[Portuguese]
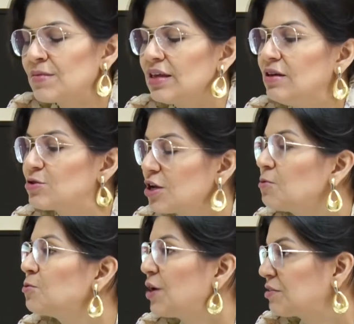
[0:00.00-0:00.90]
E o
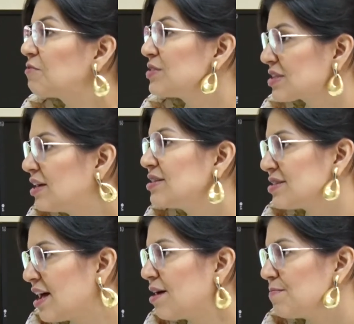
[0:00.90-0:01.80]
segundo ato é
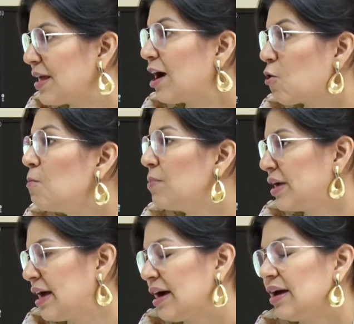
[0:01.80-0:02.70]
fiscalizar, né?
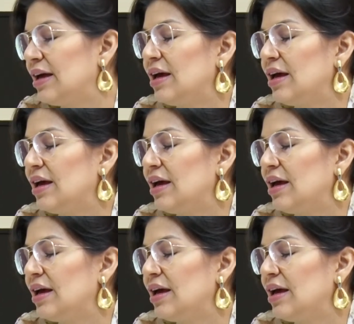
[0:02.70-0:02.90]
acompanhar.